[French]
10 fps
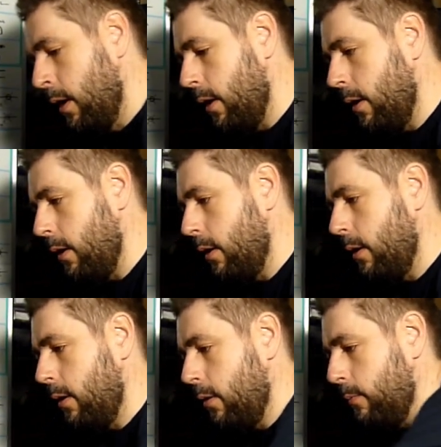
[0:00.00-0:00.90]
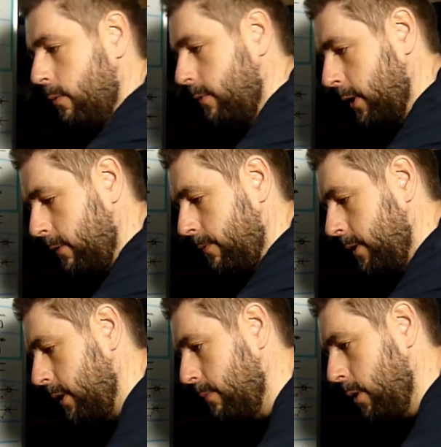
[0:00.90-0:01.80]
Euh, on peut
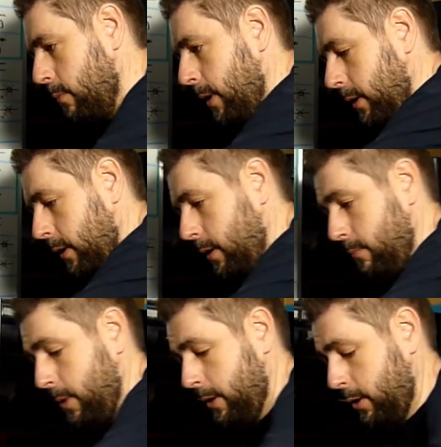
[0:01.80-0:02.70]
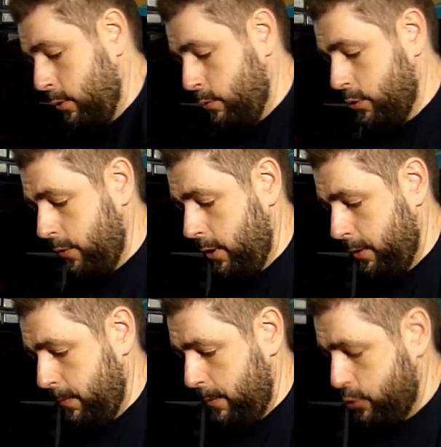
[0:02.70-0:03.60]
vérifier, bon, batterie, batterie 12
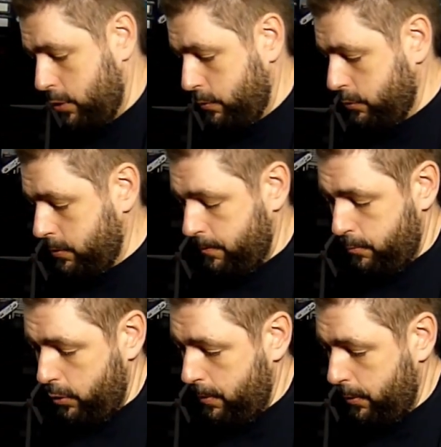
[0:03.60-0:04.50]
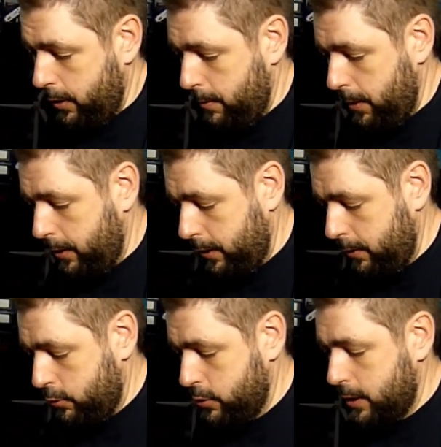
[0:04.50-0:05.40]
volts, même chose, peu importe la batterie.
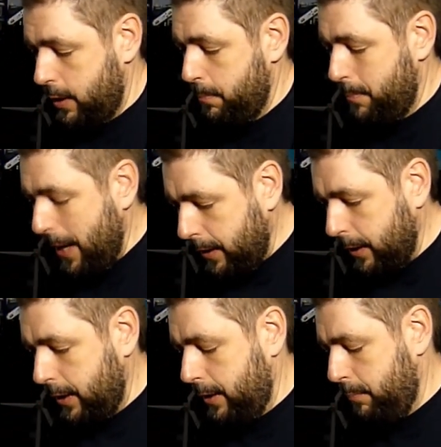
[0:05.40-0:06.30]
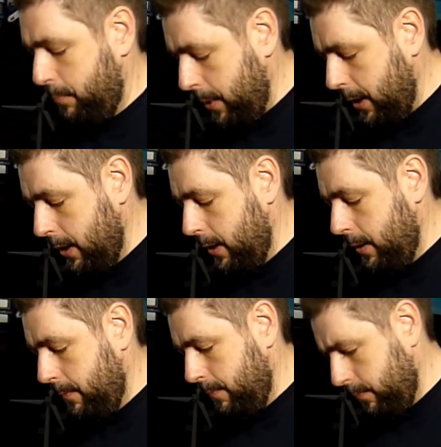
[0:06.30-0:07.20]
Tout ce qui est batterie, pile,
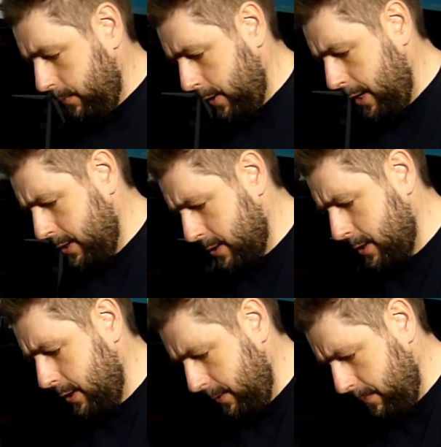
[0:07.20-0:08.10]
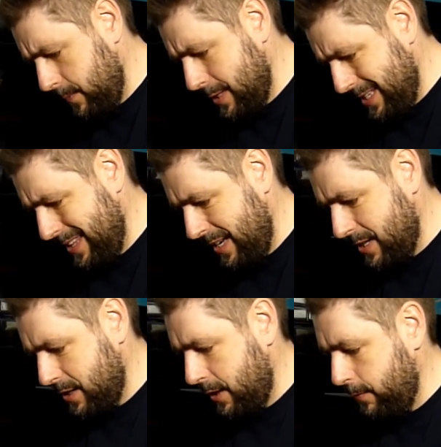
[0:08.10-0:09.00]
DC, c'est DC
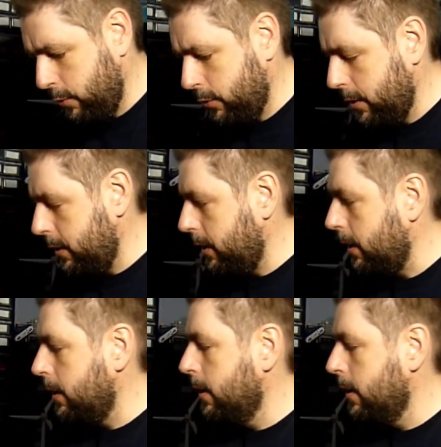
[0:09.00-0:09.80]
qu'il faut retenir.